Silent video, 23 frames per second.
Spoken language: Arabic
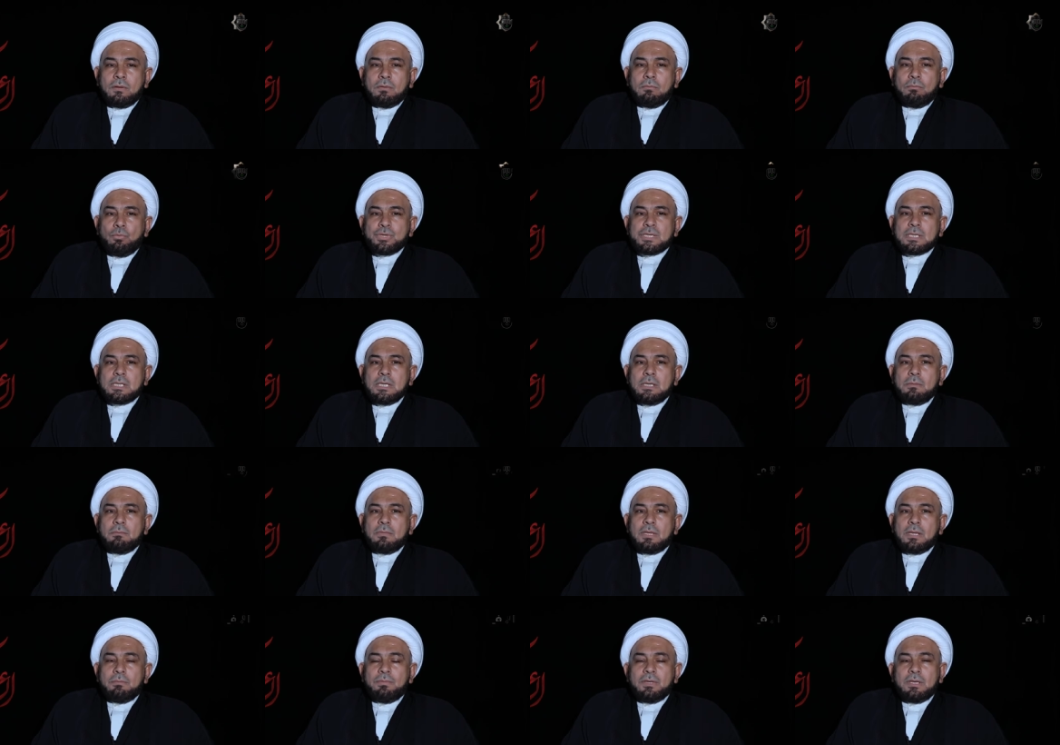مسلم
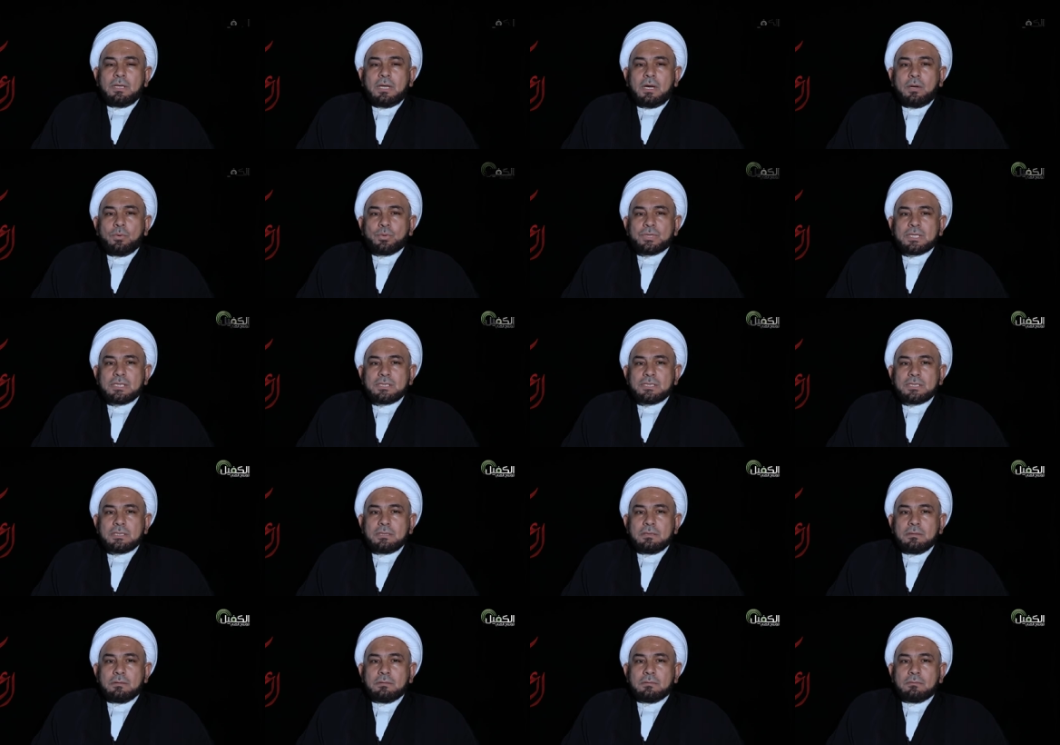بن
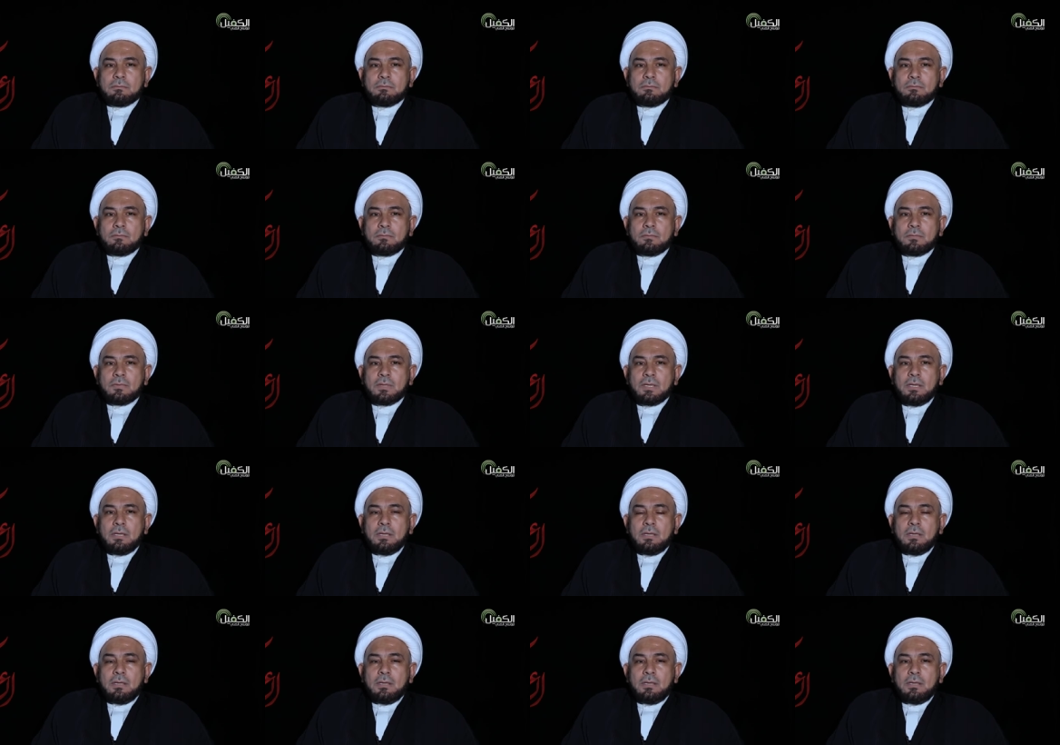عوسجة
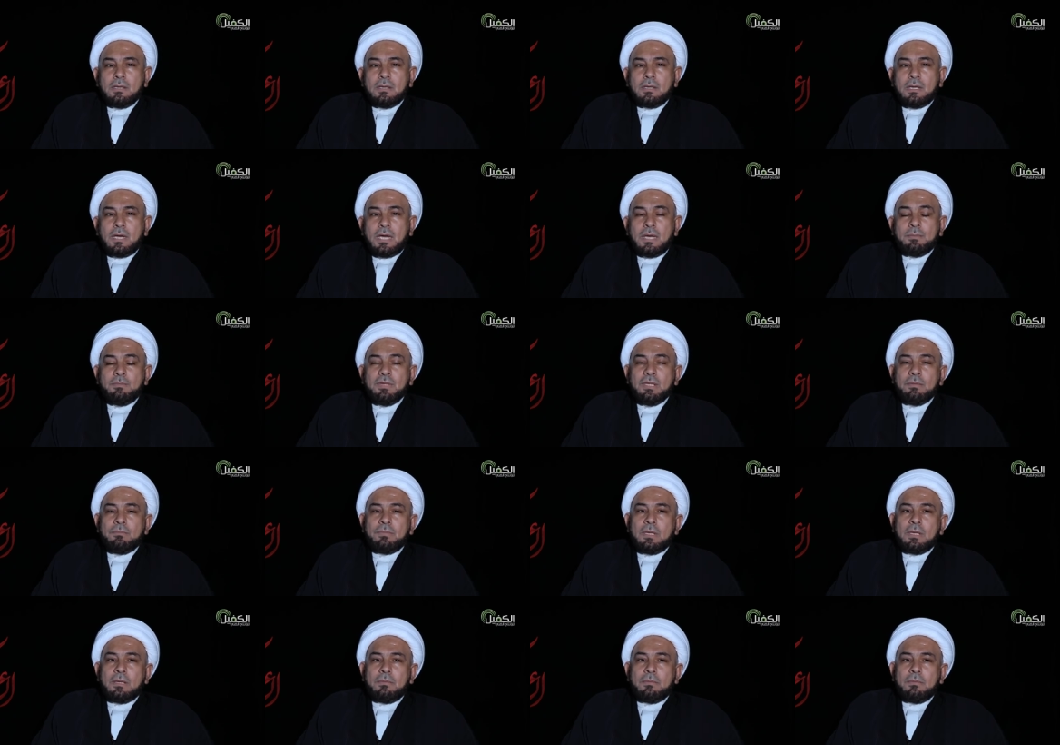حبيب